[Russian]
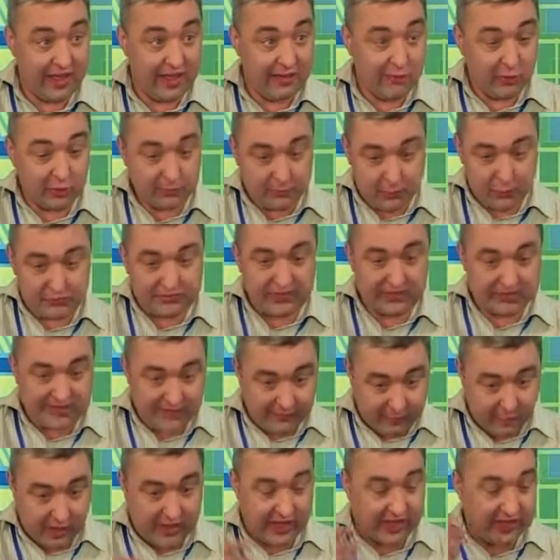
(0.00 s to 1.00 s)
Вот после
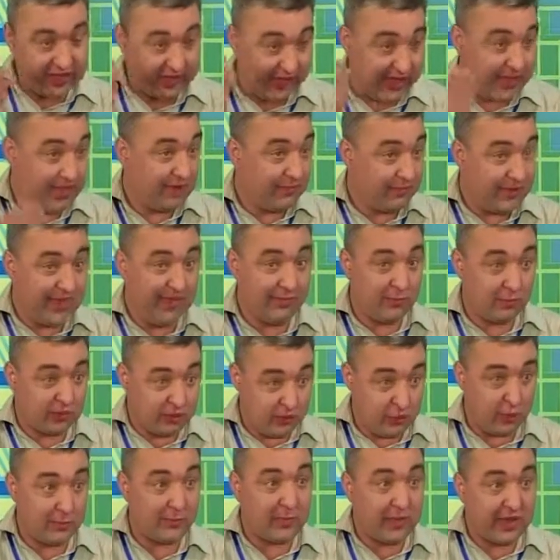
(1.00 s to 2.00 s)
того, как мы ему
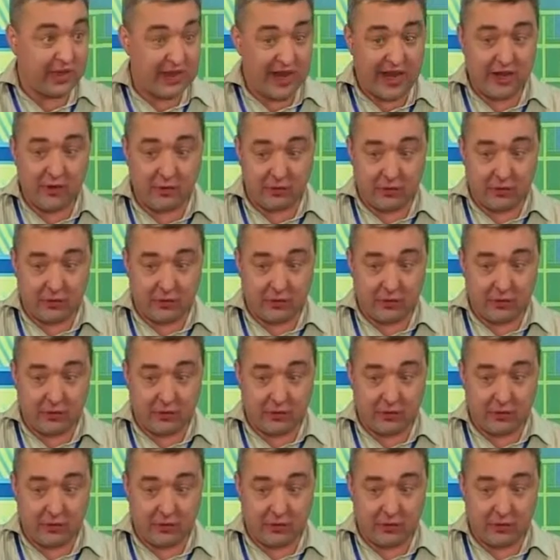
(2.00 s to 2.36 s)
чуть поиграли,